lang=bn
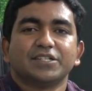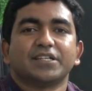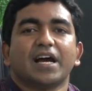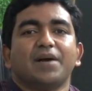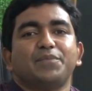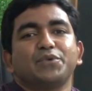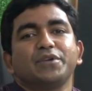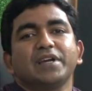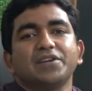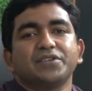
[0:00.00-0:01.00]
সেটা
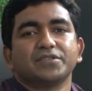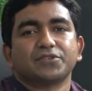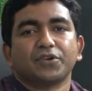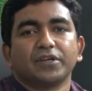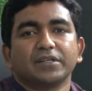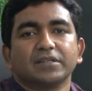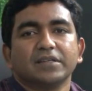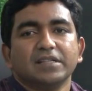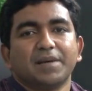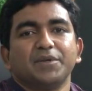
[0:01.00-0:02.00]
আপরোটিং অ্যান্ড ডিস্ট্রয়িং
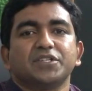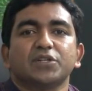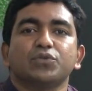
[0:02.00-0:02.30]
তার মানে সেটা